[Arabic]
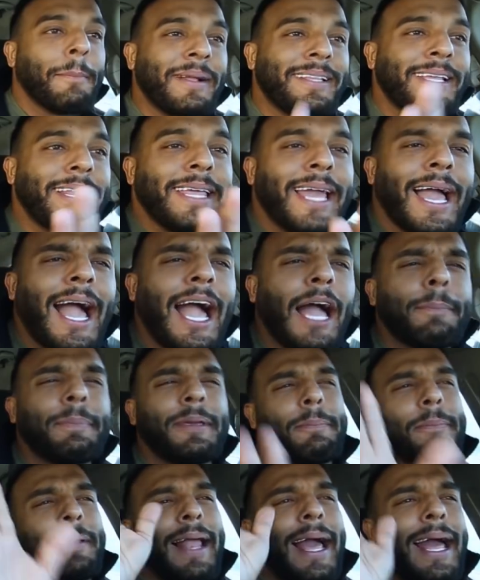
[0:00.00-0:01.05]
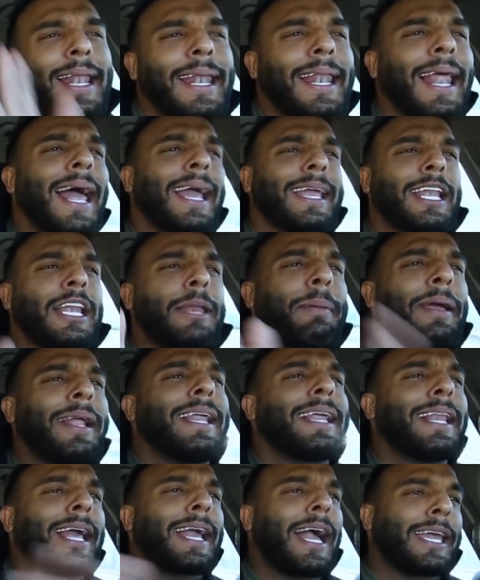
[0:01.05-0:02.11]
بعدين يا حبيبي الحلاق اللي
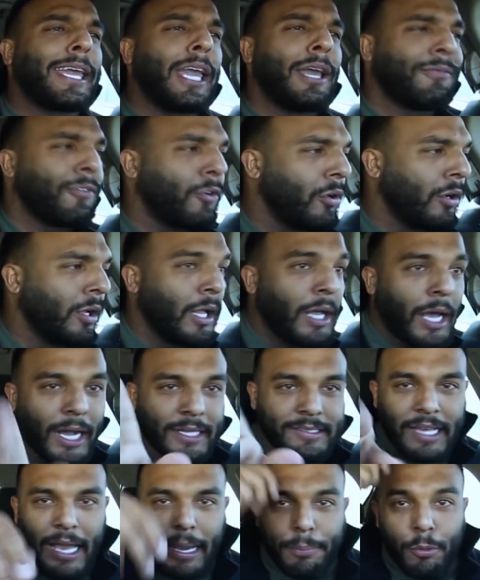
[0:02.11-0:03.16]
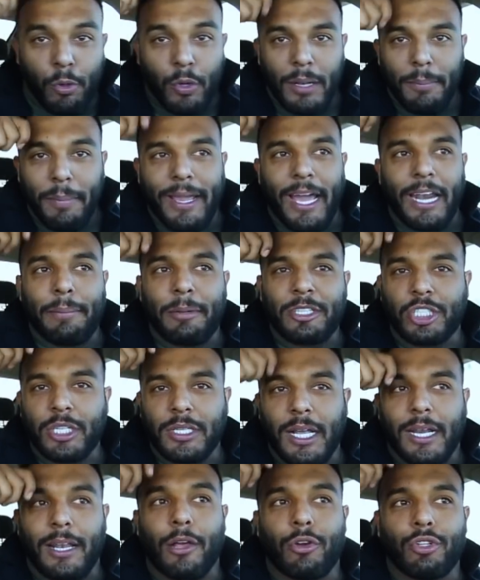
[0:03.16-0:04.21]
بيحلق لك على كيفه هذا زي ابوك لما كان
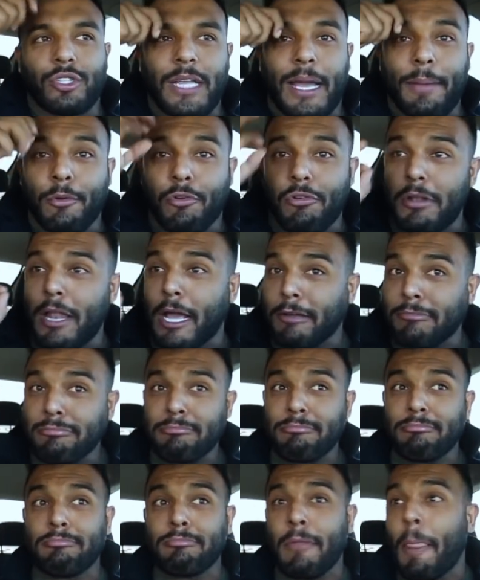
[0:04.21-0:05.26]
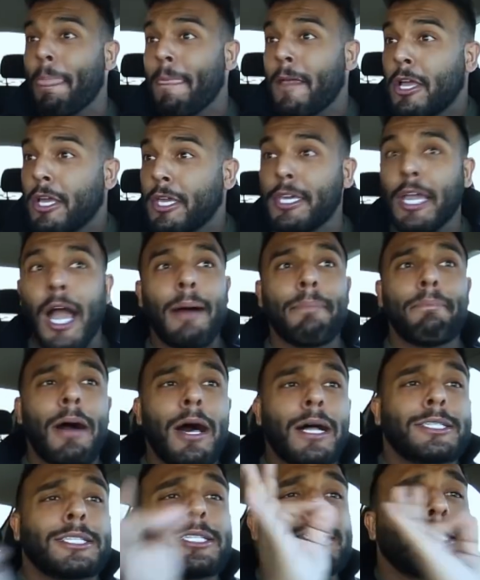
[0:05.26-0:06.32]
يمشط لك لقدام يقول لك يابا